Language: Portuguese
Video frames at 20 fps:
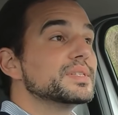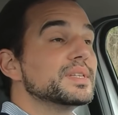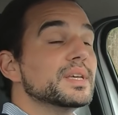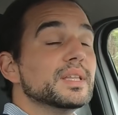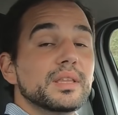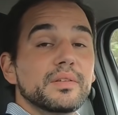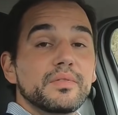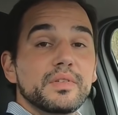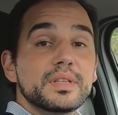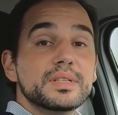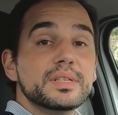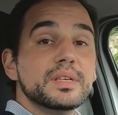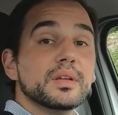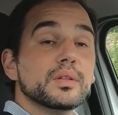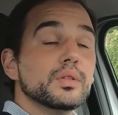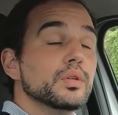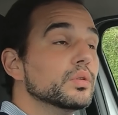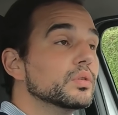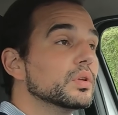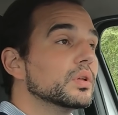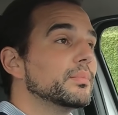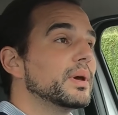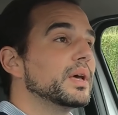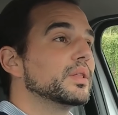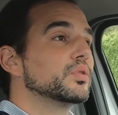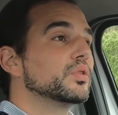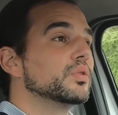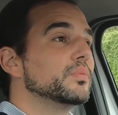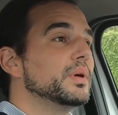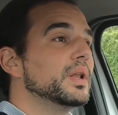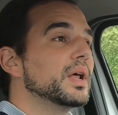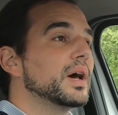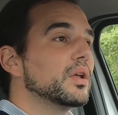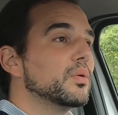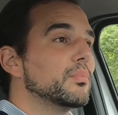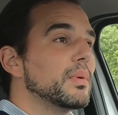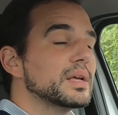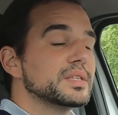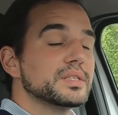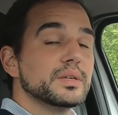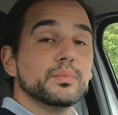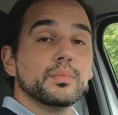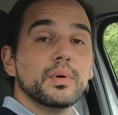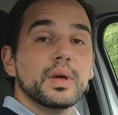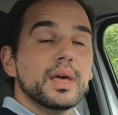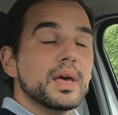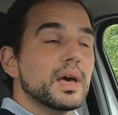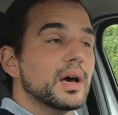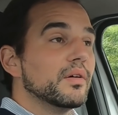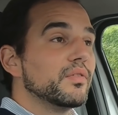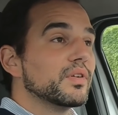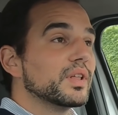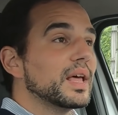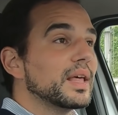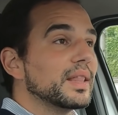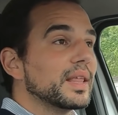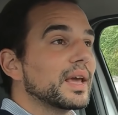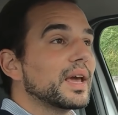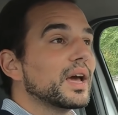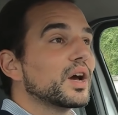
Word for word: 125 Nm de binário máximo, a verdade é